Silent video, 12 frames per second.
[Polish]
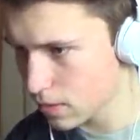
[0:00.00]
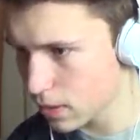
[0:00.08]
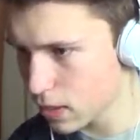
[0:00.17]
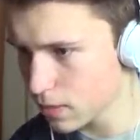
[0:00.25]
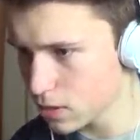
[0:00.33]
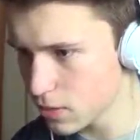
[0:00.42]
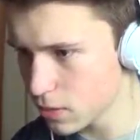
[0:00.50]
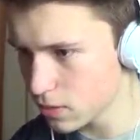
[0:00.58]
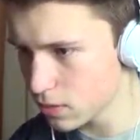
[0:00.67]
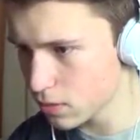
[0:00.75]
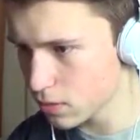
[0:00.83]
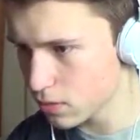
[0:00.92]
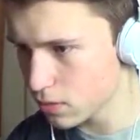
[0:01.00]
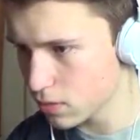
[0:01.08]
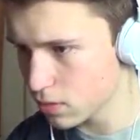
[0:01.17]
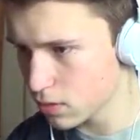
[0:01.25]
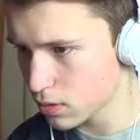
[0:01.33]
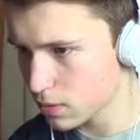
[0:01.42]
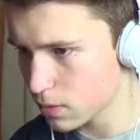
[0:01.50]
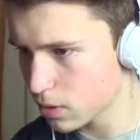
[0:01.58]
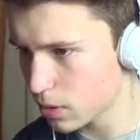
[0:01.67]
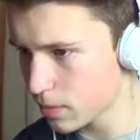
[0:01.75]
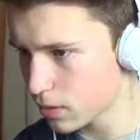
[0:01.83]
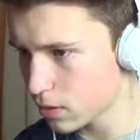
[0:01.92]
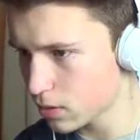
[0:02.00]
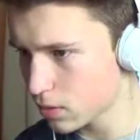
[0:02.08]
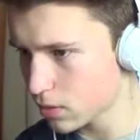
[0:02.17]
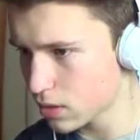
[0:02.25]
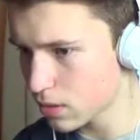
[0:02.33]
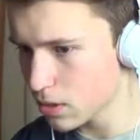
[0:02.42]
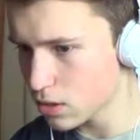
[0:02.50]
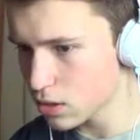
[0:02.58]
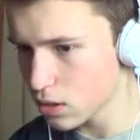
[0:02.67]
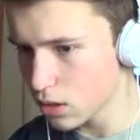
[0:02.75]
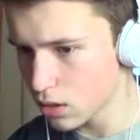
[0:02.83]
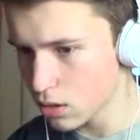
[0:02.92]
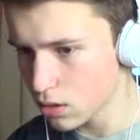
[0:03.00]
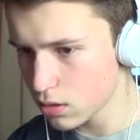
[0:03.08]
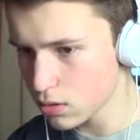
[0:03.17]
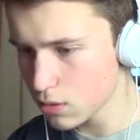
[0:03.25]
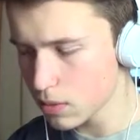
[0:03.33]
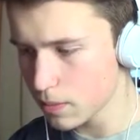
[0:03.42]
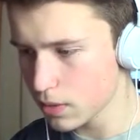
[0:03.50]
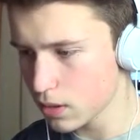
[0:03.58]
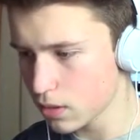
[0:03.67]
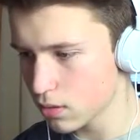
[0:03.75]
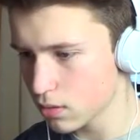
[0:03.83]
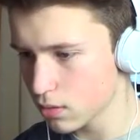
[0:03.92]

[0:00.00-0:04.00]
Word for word: Dobra, możemy... Próbujemy tego tutaj stawić. Co mnie bije?